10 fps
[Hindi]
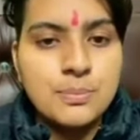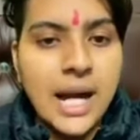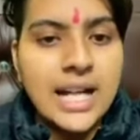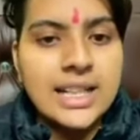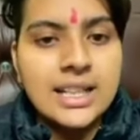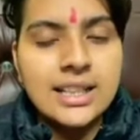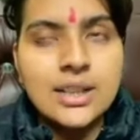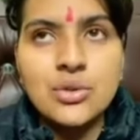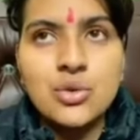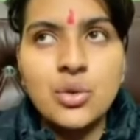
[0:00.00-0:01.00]
पाने के लिए
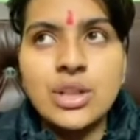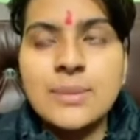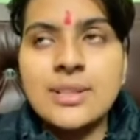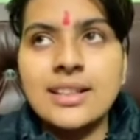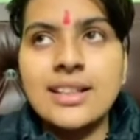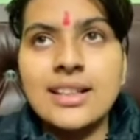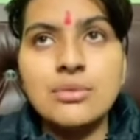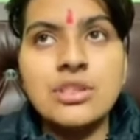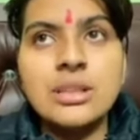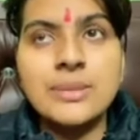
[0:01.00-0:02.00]
कुछ खोना पड़ता है लेकिन
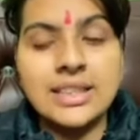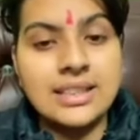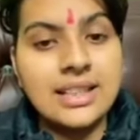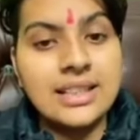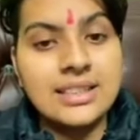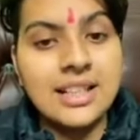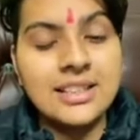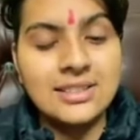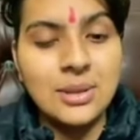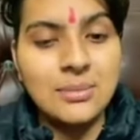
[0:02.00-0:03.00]
मुझे नहीं पता था कि इतना
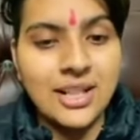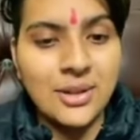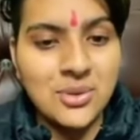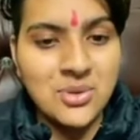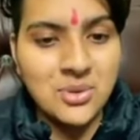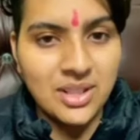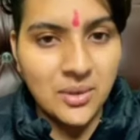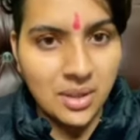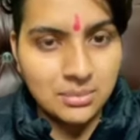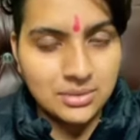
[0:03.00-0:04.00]
इतना बड़ा कुछ खोना
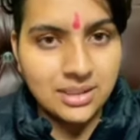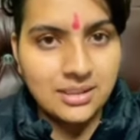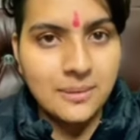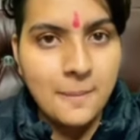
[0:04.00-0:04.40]
होगा मुझे